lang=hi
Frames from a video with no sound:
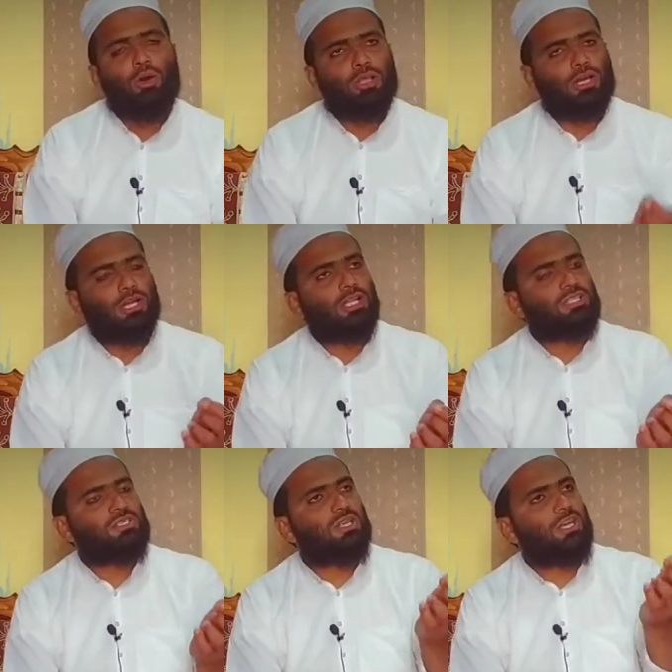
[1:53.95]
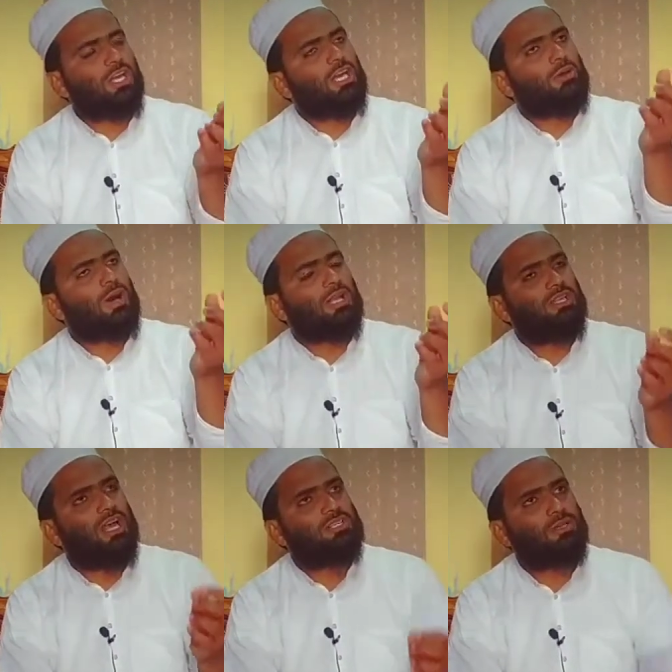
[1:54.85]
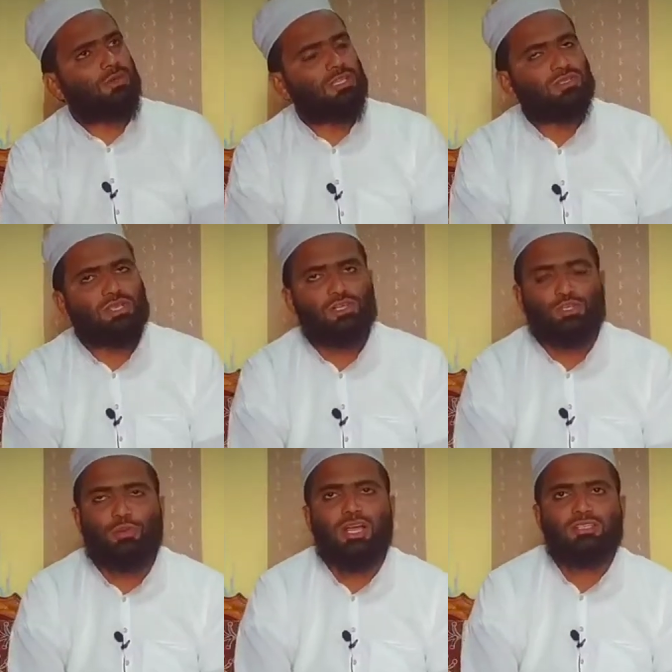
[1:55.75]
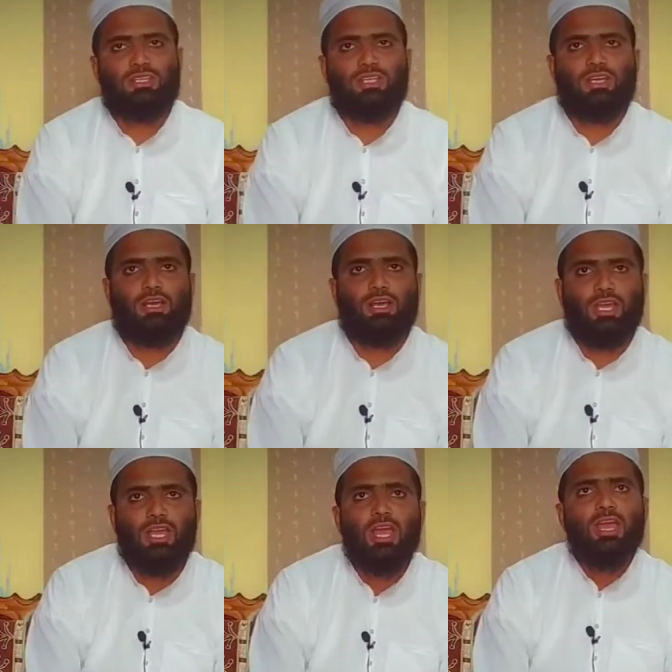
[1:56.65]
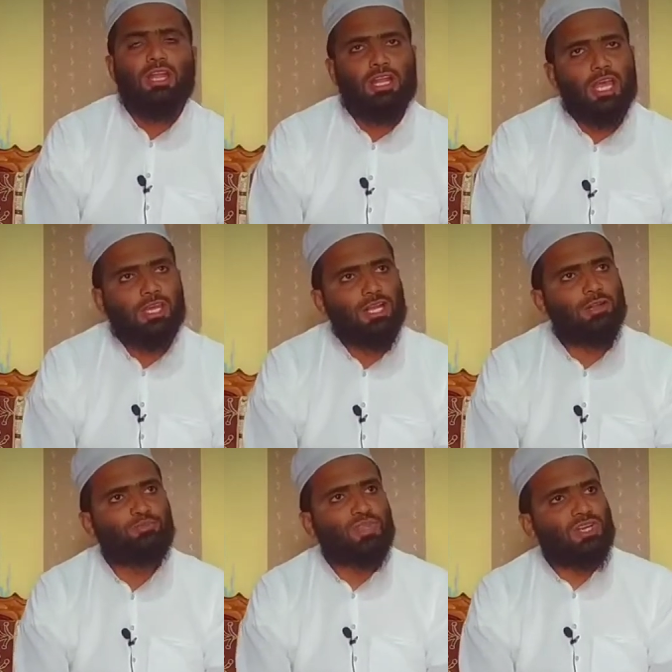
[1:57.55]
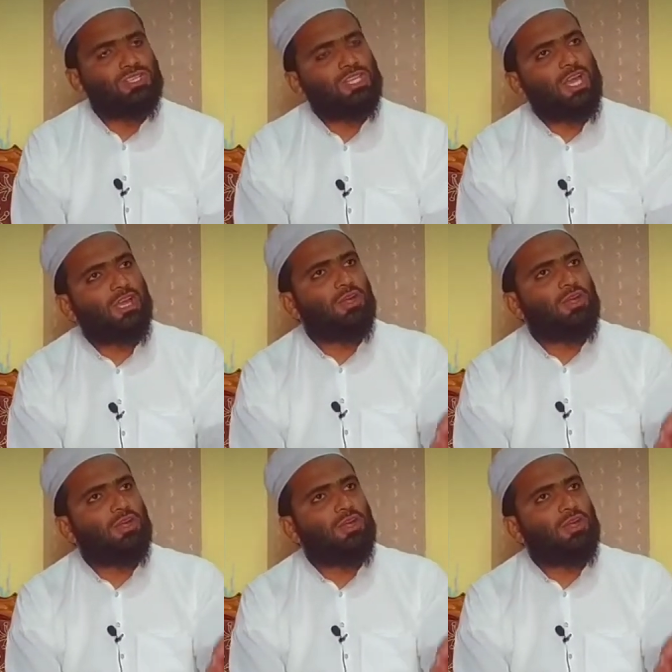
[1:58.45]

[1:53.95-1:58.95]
और गलती से एक बार या समद इसकी ज़ुबान से निकल गई लेकिन इसके